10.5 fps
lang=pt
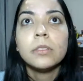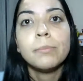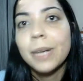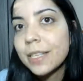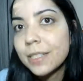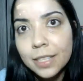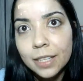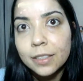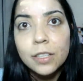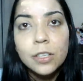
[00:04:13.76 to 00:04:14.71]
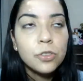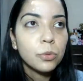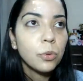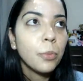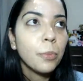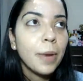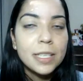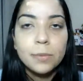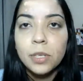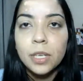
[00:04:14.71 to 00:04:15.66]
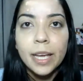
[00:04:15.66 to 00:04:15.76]
mais hidratante, o mais
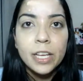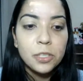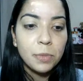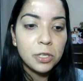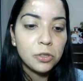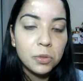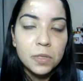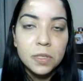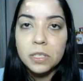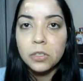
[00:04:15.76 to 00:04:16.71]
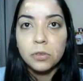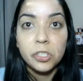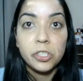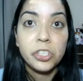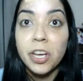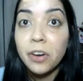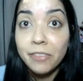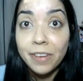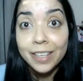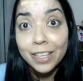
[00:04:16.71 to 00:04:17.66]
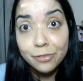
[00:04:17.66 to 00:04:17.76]
emoliente, mais grossinho, em gel,
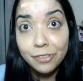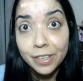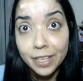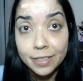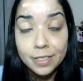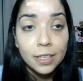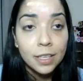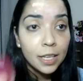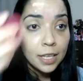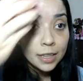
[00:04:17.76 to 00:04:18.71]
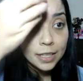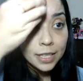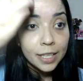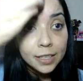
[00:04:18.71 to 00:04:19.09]
vai dar diferença na